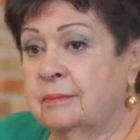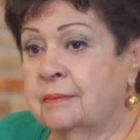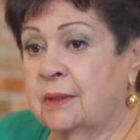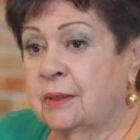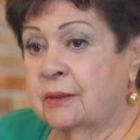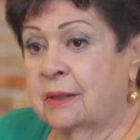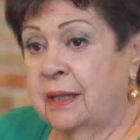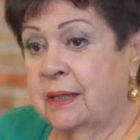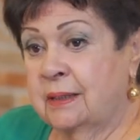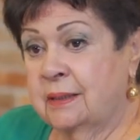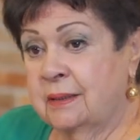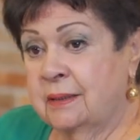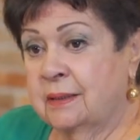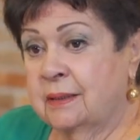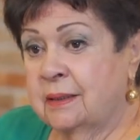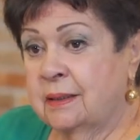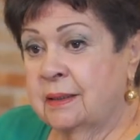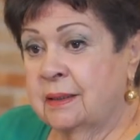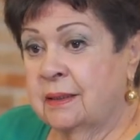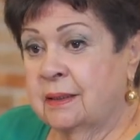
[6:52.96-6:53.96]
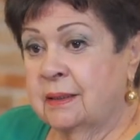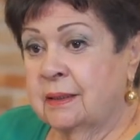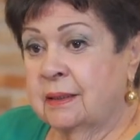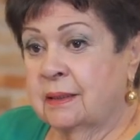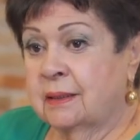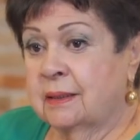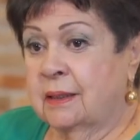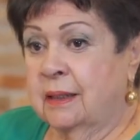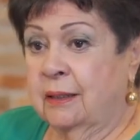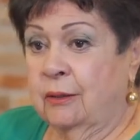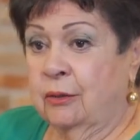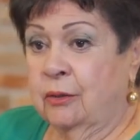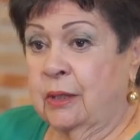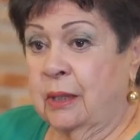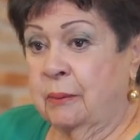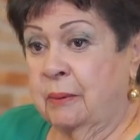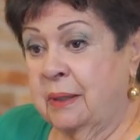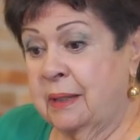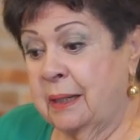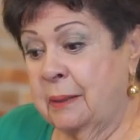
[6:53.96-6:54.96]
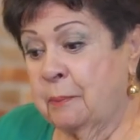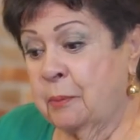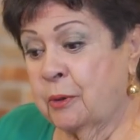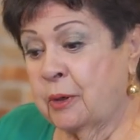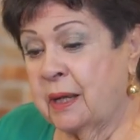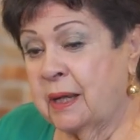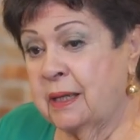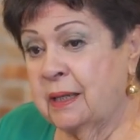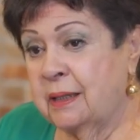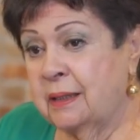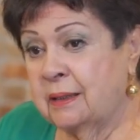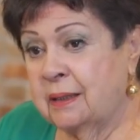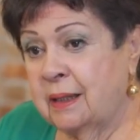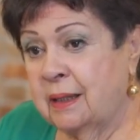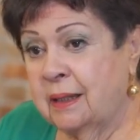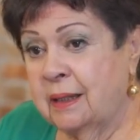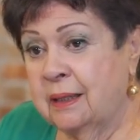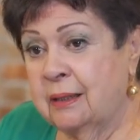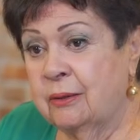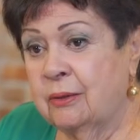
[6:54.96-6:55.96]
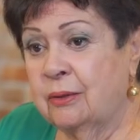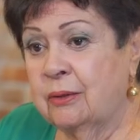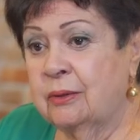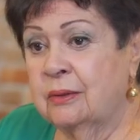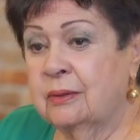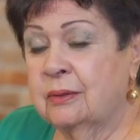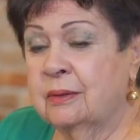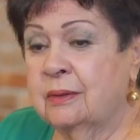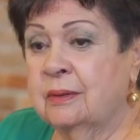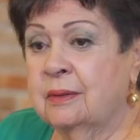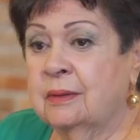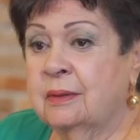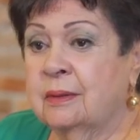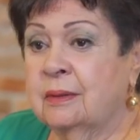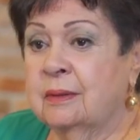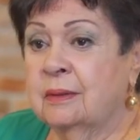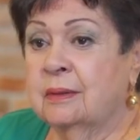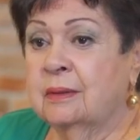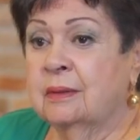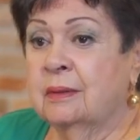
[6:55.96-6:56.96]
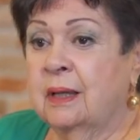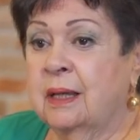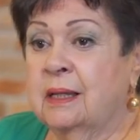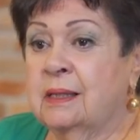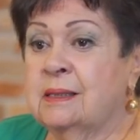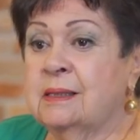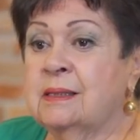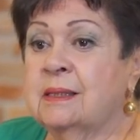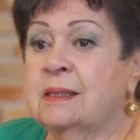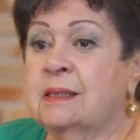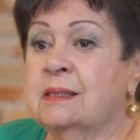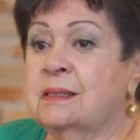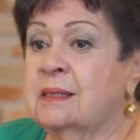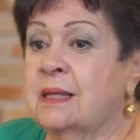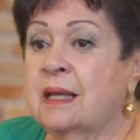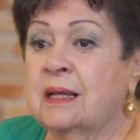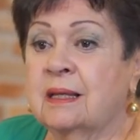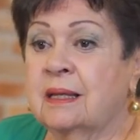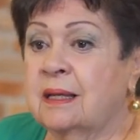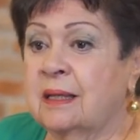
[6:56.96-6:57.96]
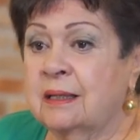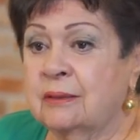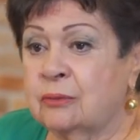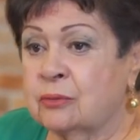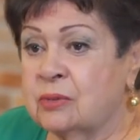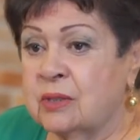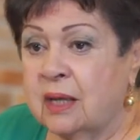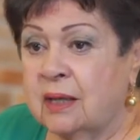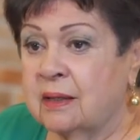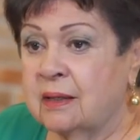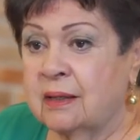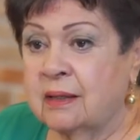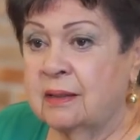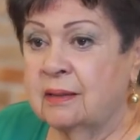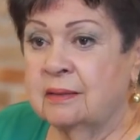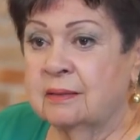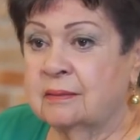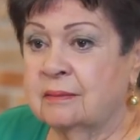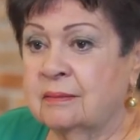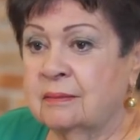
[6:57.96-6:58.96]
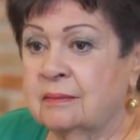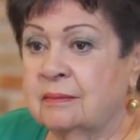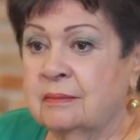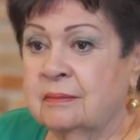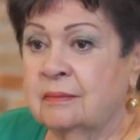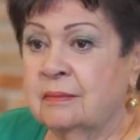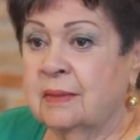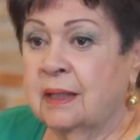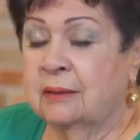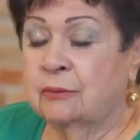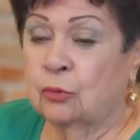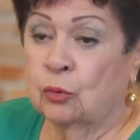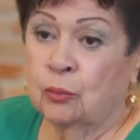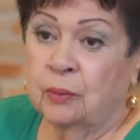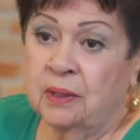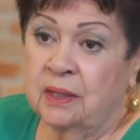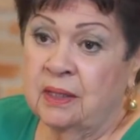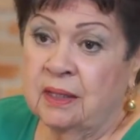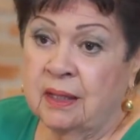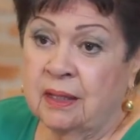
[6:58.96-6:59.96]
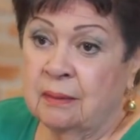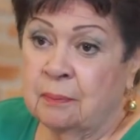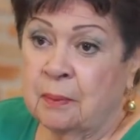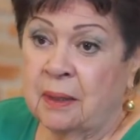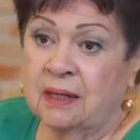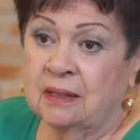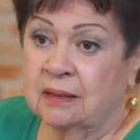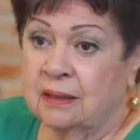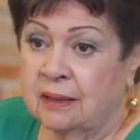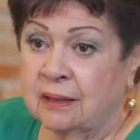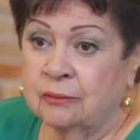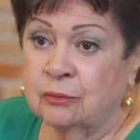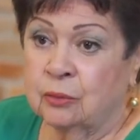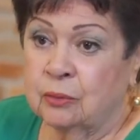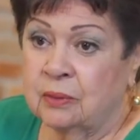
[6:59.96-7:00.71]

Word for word: ¿Ok? Que lo que viene por ahí, el hijo, es sangre de tu sangre. Es tu vida, parte de tu